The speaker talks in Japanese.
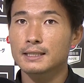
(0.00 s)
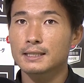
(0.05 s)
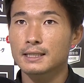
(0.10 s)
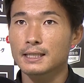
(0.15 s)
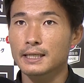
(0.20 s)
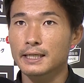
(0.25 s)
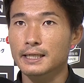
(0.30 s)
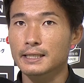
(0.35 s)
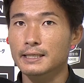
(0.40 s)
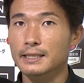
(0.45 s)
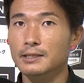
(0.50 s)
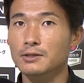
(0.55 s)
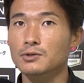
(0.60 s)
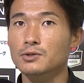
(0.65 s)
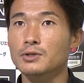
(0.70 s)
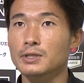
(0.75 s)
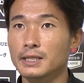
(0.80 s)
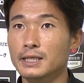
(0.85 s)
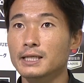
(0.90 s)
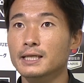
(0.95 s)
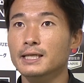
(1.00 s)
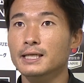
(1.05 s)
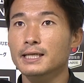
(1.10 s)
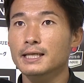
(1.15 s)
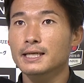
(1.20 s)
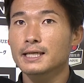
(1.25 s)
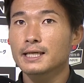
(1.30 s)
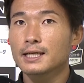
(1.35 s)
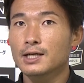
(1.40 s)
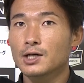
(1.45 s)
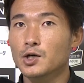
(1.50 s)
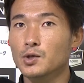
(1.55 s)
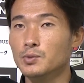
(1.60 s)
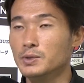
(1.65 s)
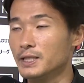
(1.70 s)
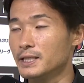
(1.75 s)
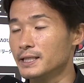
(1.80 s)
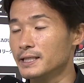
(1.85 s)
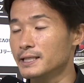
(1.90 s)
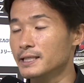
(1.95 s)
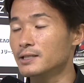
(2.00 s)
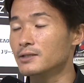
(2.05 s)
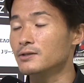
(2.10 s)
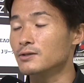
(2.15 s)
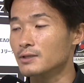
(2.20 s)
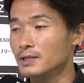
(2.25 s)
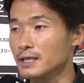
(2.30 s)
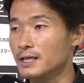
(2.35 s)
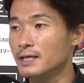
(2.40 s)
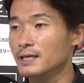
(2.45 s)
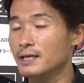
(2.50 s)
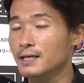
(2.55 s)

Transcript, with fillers: ありがたいことにホームでできるので、